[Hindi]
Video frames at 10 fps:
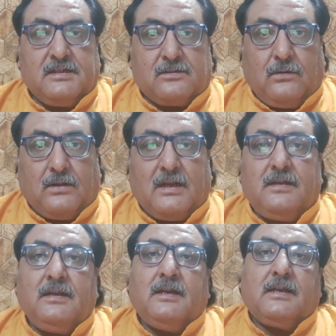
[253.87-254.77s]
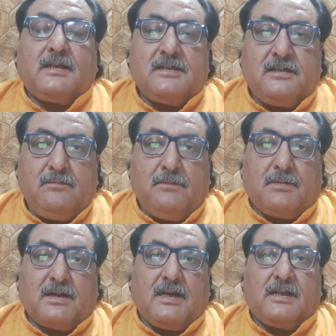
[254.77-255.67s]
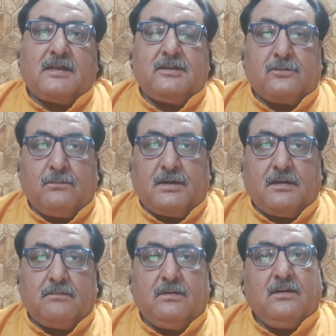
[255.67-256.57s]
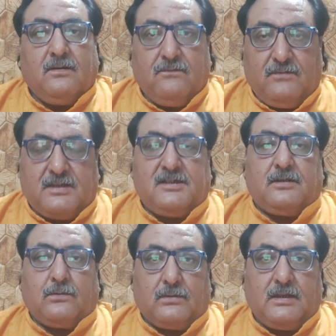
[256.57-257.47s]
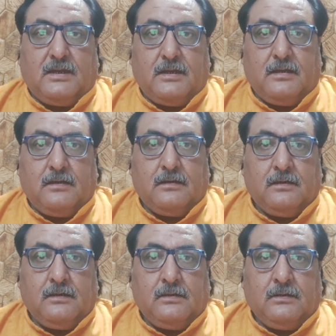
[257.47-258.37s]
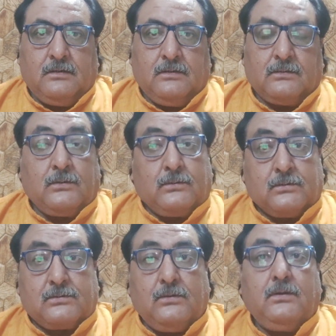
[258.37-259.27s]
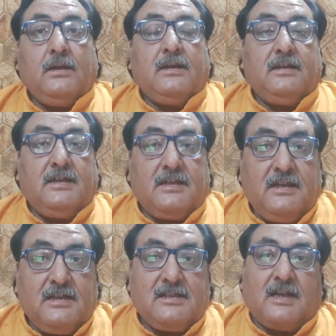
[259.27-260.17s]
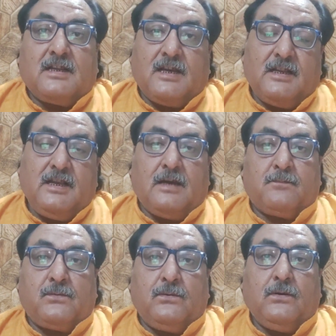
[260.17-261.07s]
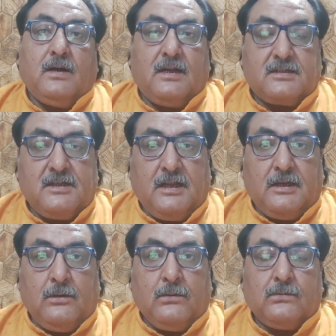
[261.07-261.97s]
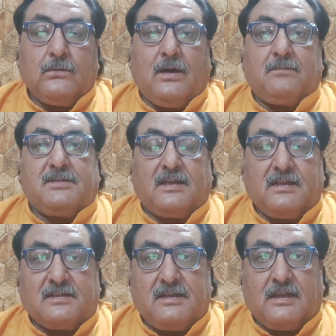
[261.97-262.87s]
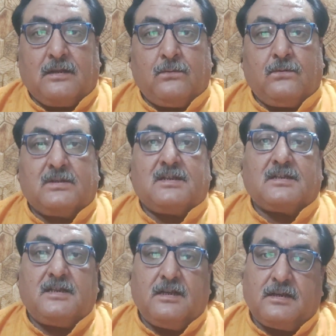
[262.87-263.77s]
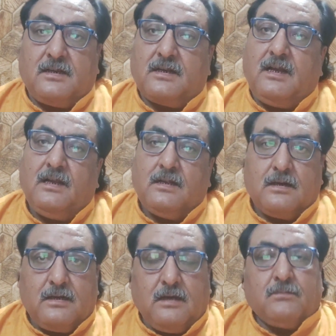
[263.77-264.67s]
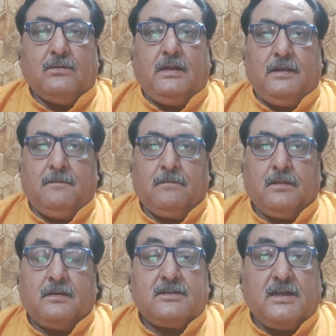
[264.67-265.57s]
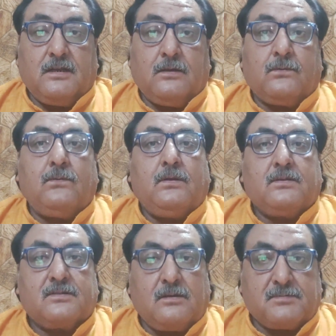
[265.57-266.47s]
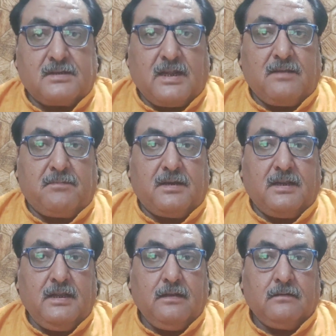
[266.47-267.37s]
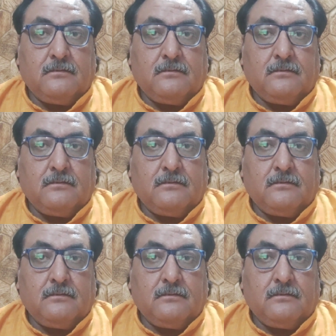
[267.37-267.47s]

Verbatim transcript: इस दौरान किसी भी प्रकार के शुभ कर्म वर्जित होते हैं तो दोस्तों यदि ये जानकारी आपको अच्छी लगी हो तो आप ज़्यादा से ज़्यादा लोगों के साथ शेयर करना ना भूलें चैनल को सब्सक्राइब करें